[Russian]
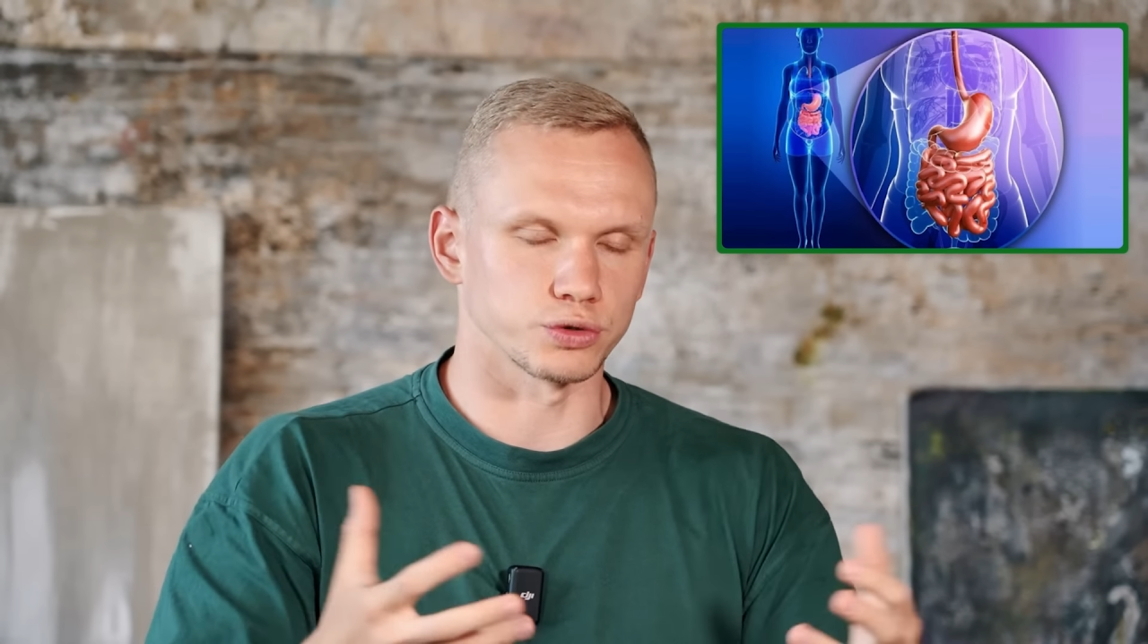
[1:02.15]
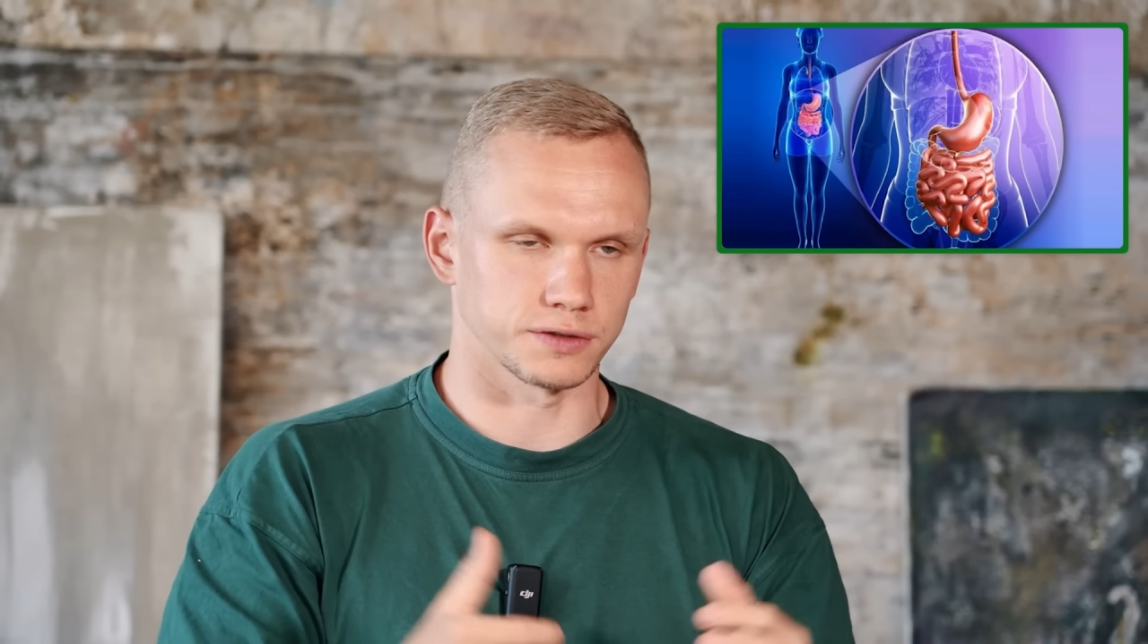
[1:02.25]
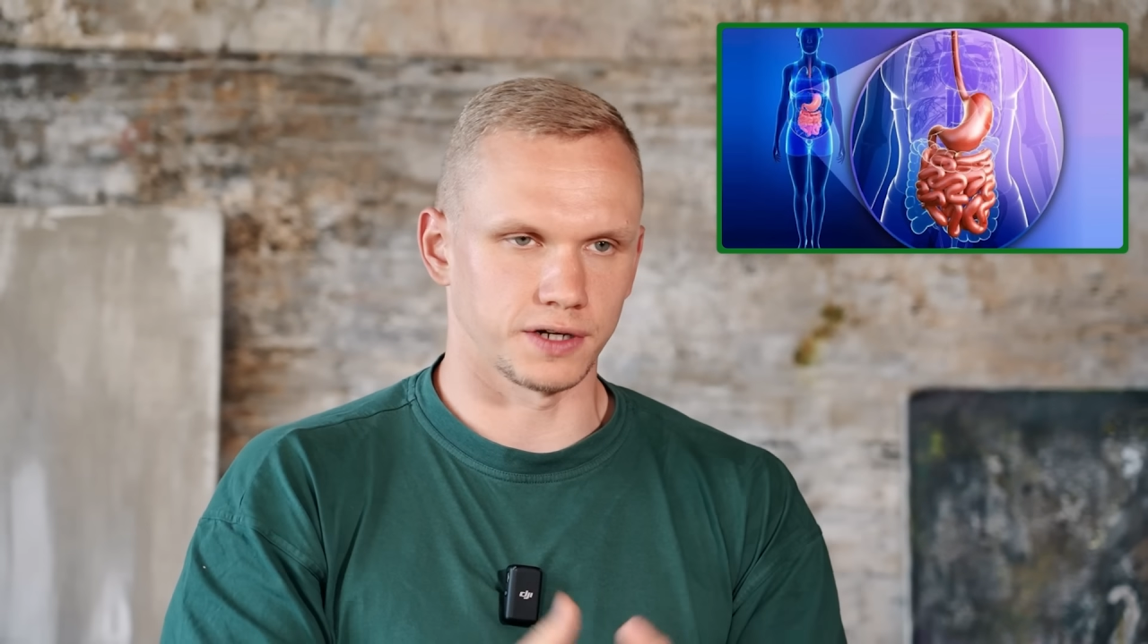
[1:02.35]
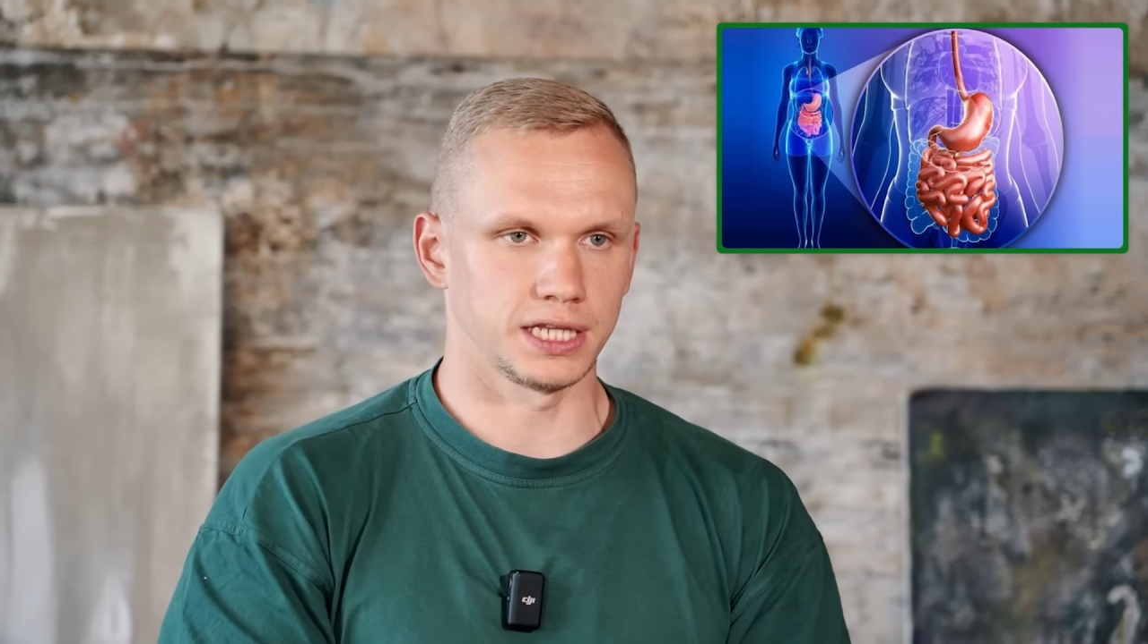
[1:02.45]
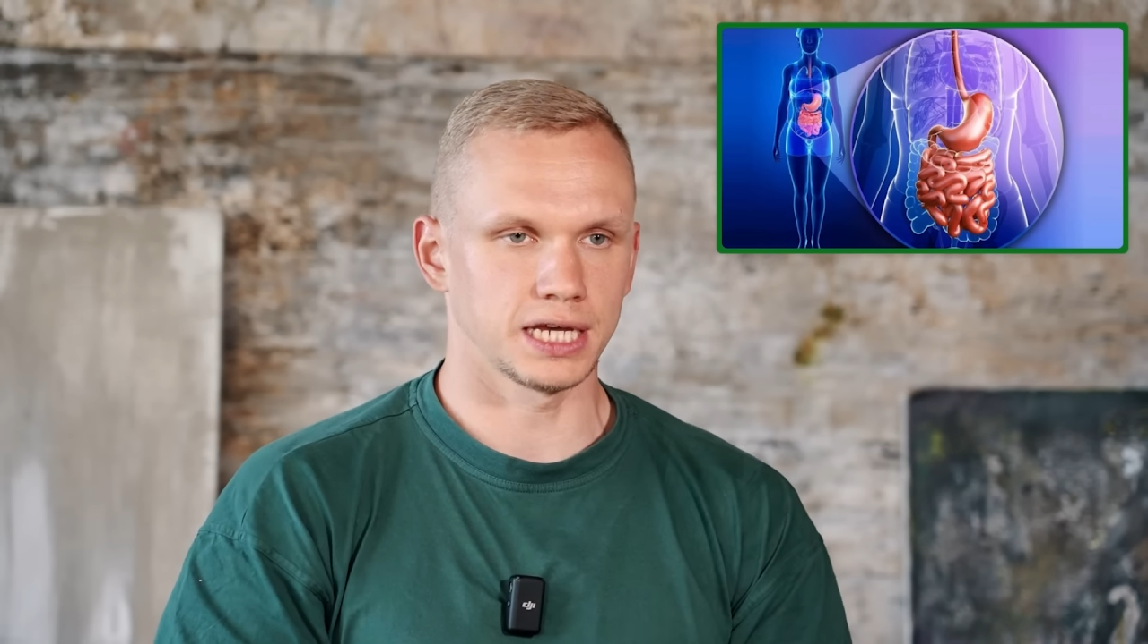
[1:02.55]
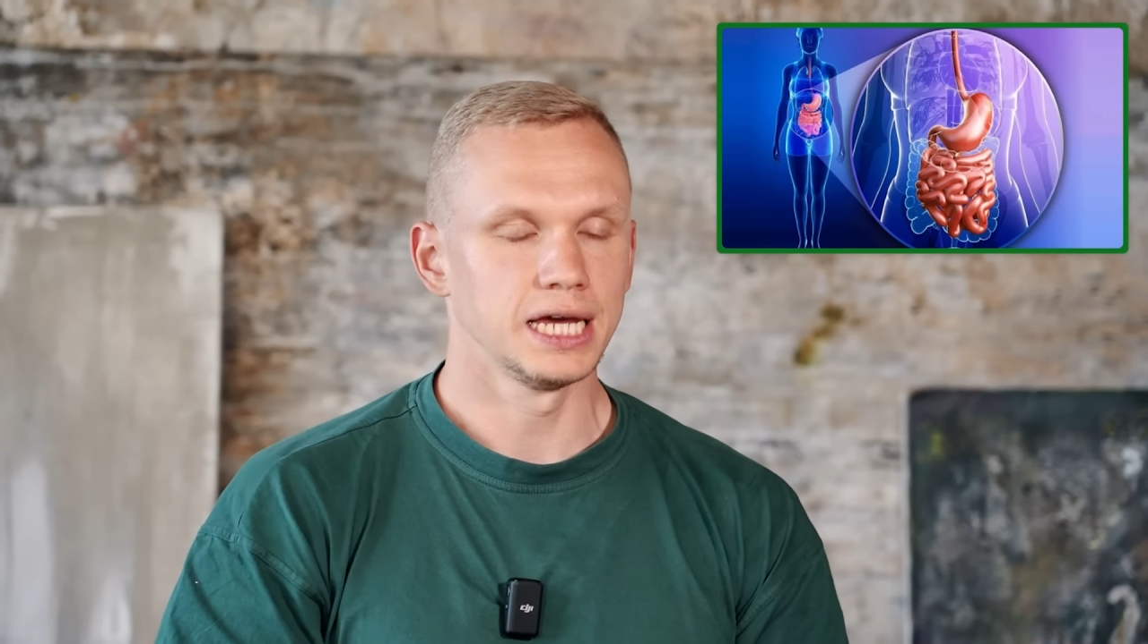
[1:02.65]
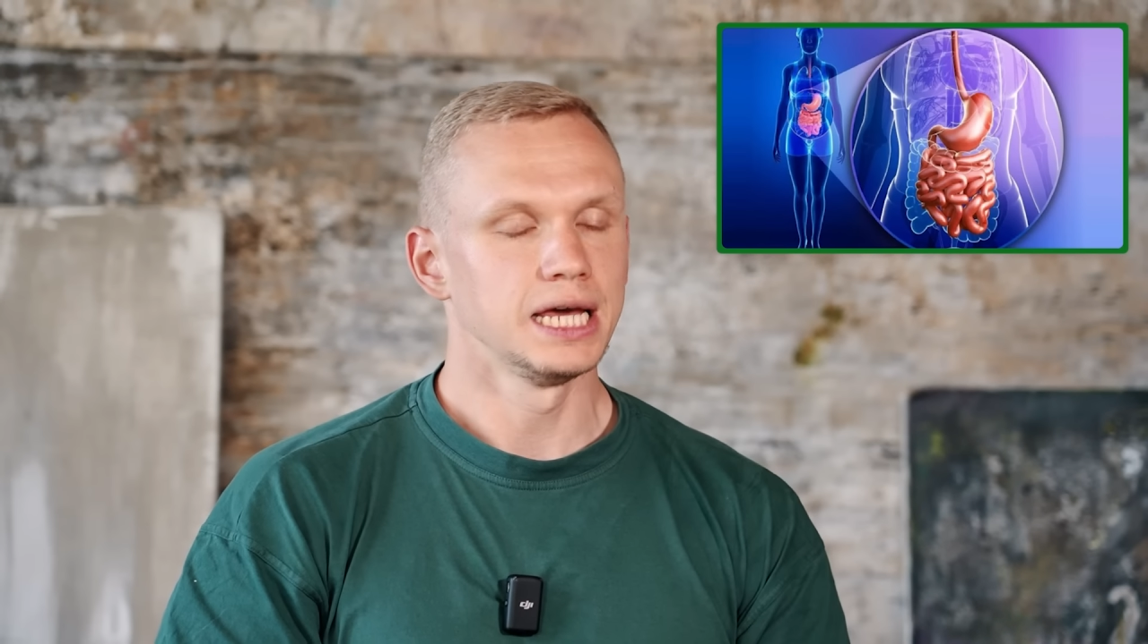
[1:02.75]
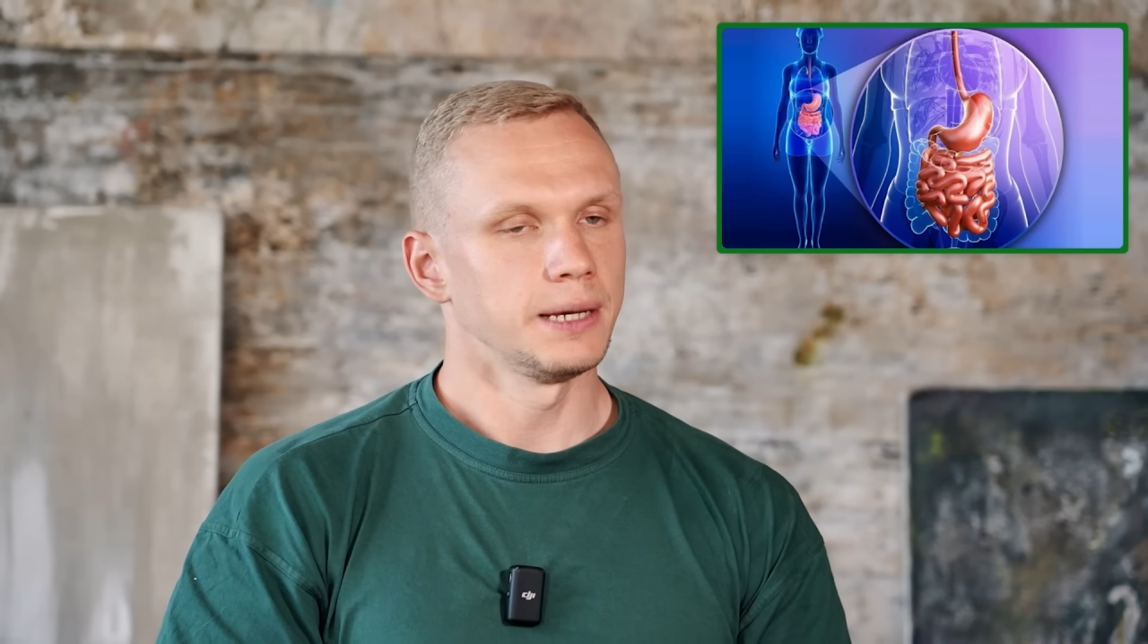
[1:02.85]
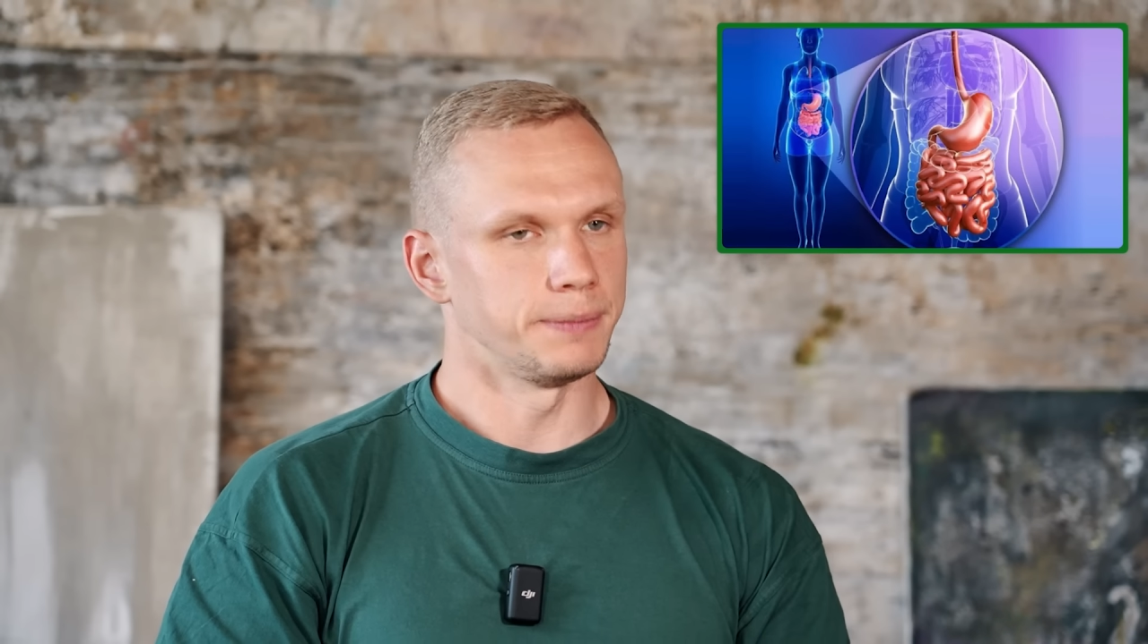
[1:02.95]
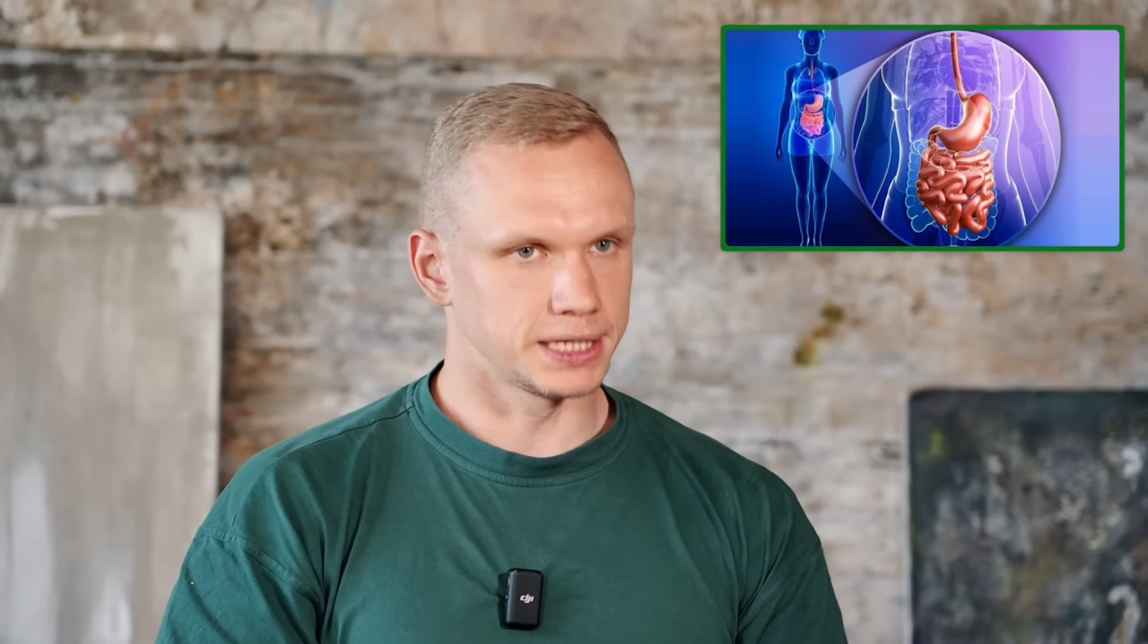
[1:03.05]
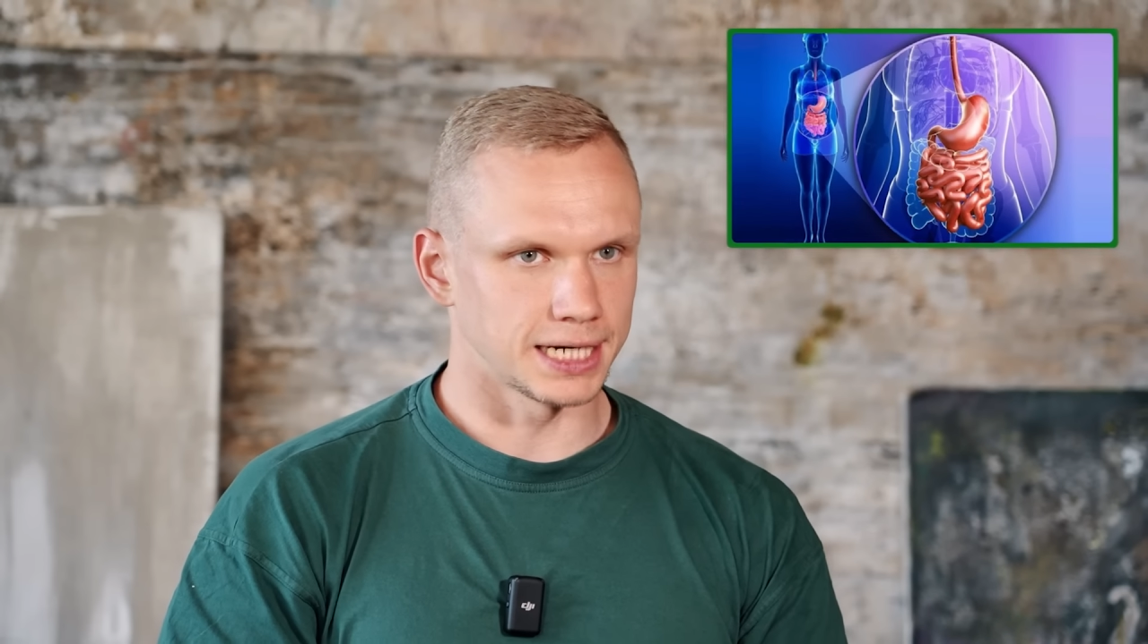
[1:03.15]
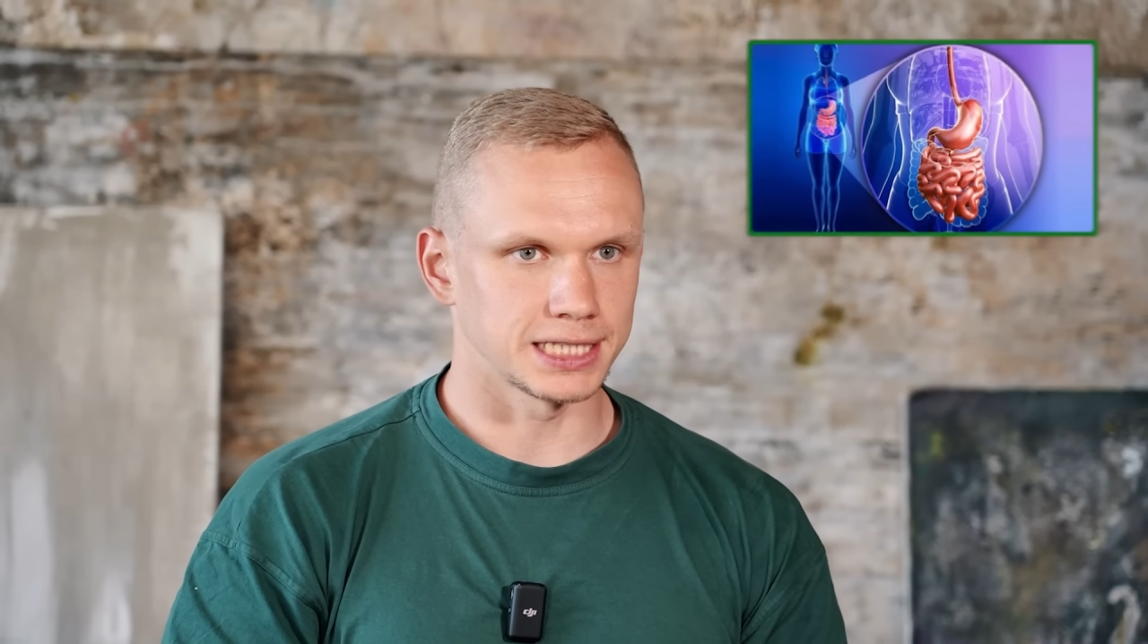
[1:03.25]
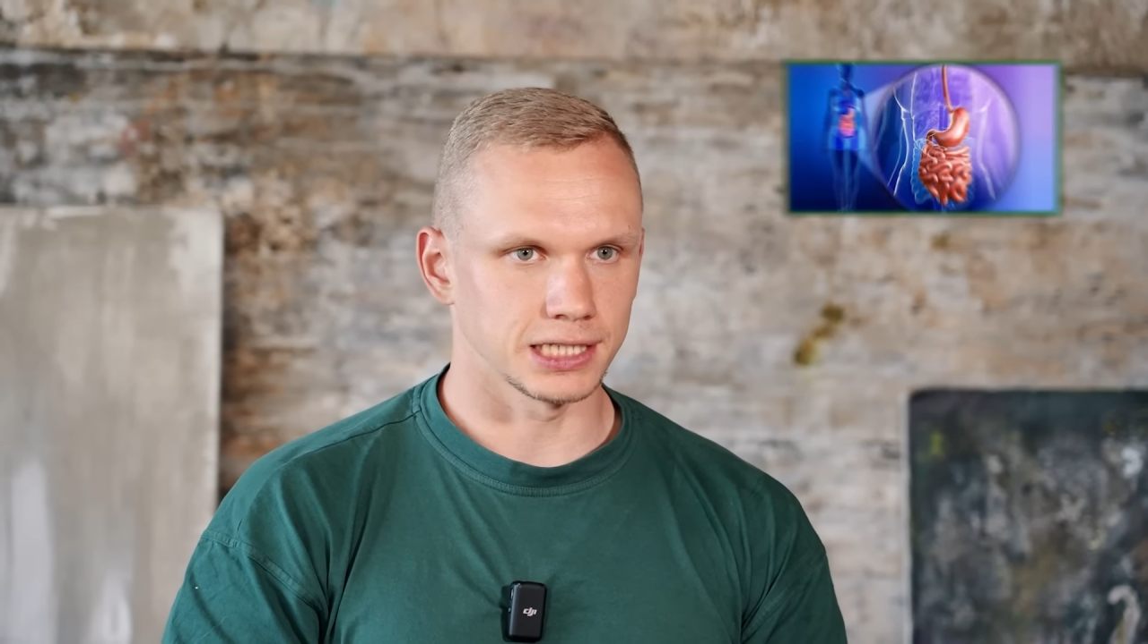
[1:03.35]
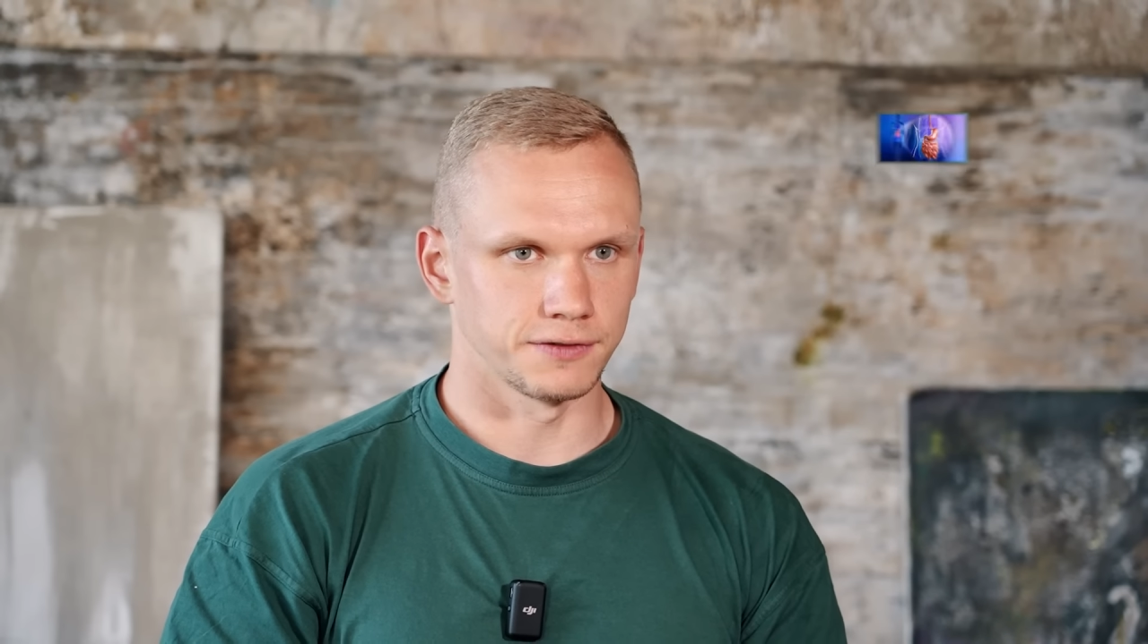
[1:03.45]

усвоение питательных